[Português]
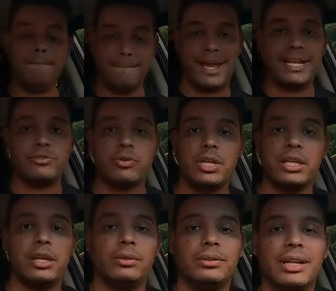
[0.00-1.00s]
mete o
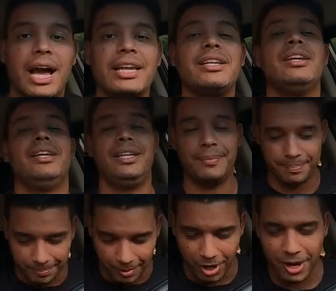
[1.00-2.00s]
dedão no like e
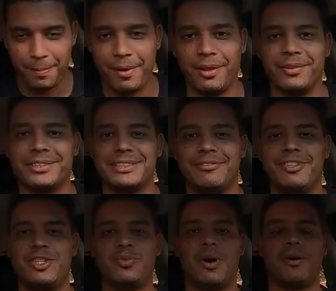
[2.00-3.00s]
bora para nossa
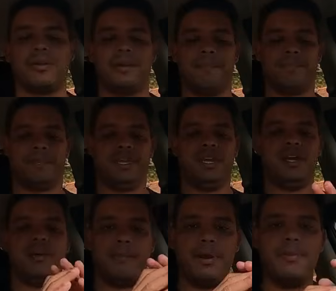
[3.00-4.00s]
videoaula.
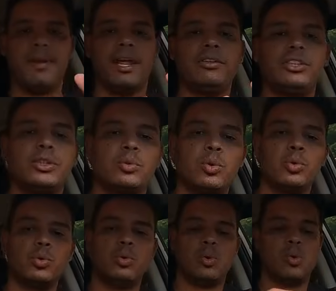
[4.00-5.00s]
Primeiro de
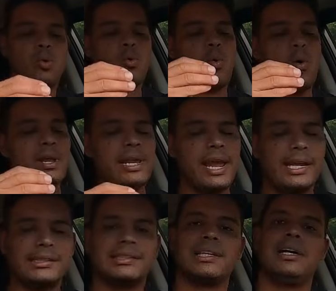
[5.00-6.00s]
tudo,
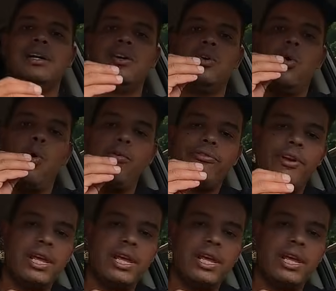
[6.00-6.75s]
conheça o